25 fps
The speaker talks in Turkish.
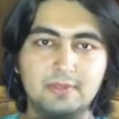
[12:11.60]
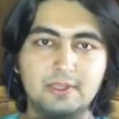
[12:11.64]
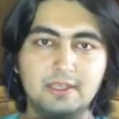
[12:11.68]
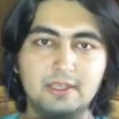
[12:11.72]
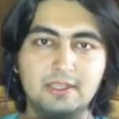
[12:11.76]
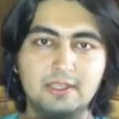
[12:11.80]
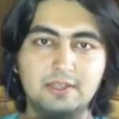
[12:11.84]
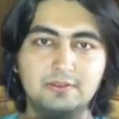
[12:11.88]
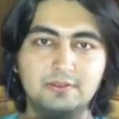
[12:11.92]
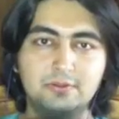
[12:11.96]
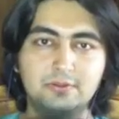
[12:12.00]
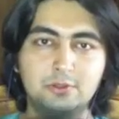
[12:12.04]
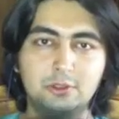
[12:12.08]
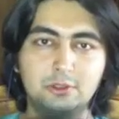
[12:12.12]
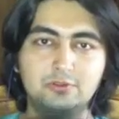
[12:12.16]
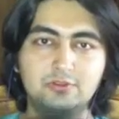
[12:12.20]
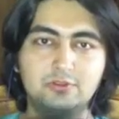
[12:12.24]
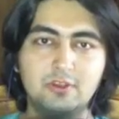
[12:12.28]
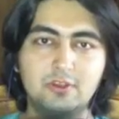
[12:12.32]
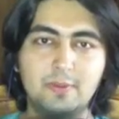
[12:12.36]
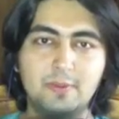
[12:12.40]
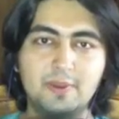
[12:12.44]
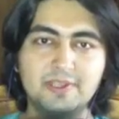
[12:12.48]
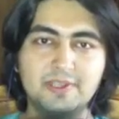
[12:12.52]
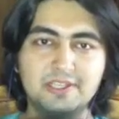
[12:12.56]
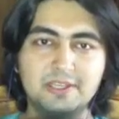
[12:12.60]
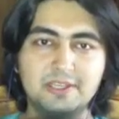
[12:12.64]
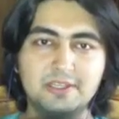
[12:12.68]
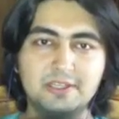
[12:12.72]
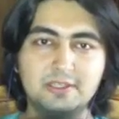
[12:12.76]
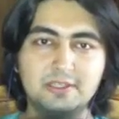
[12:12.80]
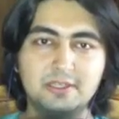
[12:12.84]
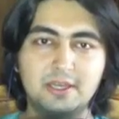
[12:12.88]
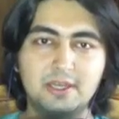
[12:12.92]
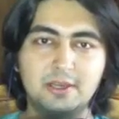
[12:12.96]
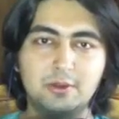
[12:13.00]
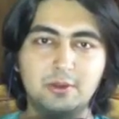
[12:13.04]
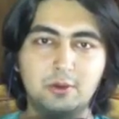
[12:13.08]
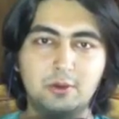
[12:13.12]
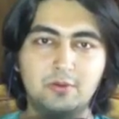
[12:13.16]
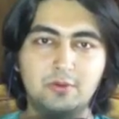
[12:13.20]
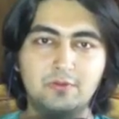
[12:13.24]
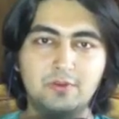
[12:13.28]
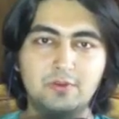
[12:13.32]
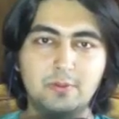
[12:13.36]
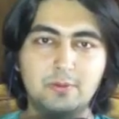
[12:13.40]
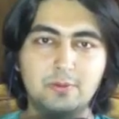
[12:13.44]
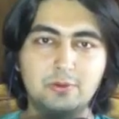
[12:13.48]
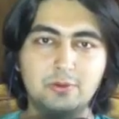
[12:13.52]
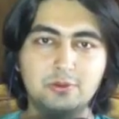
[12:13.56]
7 4 FPS nedir lan? 10
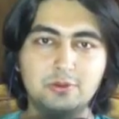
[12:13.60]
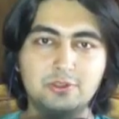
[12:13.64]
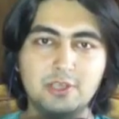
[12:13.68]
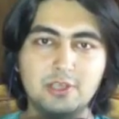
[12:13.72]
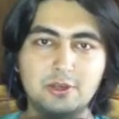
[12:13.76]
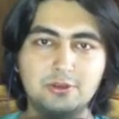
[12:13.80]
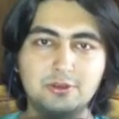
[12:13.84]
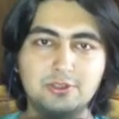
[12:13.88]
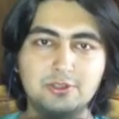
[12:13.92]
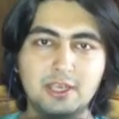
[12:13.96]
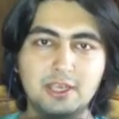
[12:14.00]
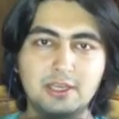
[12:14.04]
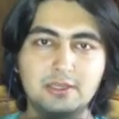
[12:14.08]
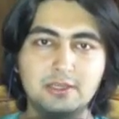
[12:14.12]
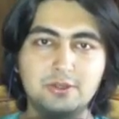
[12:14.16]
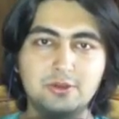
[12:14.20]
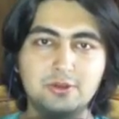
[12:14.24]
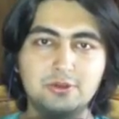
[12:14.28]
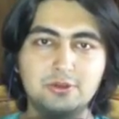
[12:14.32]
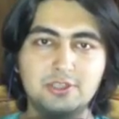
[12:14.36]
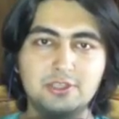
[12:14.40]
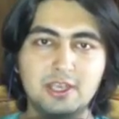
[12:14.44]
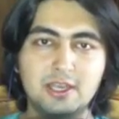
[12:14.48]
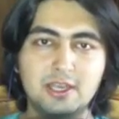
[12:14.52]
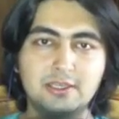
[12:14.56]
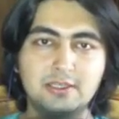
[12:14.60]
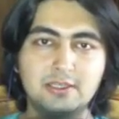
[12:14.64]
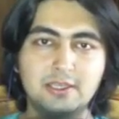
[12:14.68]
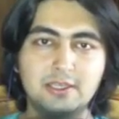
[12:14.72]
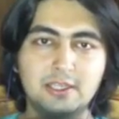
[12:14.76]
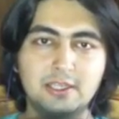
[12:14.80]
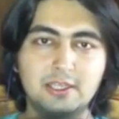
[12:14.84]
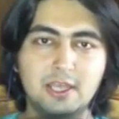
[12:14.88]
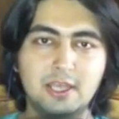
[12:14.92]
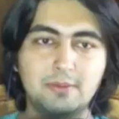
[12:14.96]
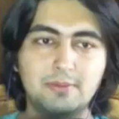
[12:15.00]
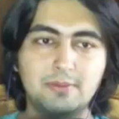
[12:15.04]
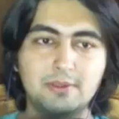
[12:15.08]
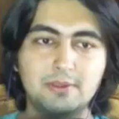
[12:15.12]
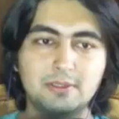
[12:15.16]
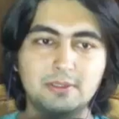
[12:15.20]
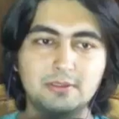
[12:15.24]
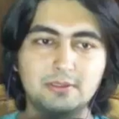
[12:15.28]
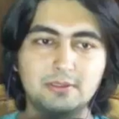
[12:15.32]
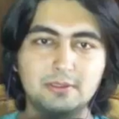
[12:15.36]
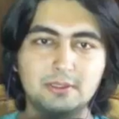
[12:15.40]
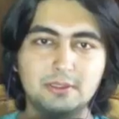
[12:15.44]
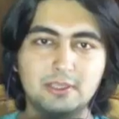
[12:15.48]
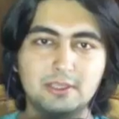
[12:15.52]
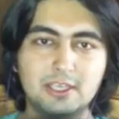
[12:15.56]
FPS yüksel yüksel yüksel y
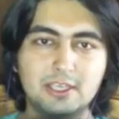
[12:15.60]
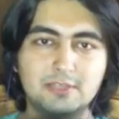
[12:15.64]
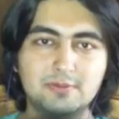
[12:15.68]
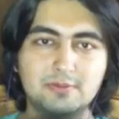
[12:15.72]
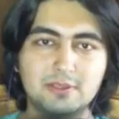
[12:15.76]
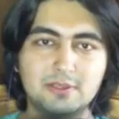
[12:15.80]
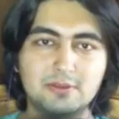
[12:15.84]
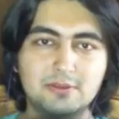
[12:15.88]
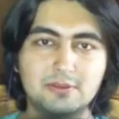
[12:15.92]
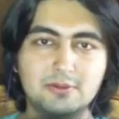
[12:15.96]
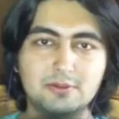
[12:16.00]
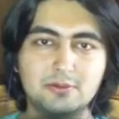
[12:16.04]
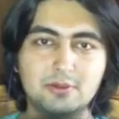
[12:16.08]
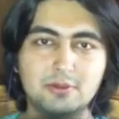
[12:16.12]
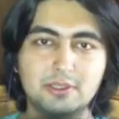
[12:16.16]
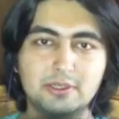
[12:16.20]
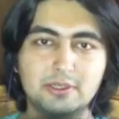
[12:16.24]
yetmez kesmez bizi bu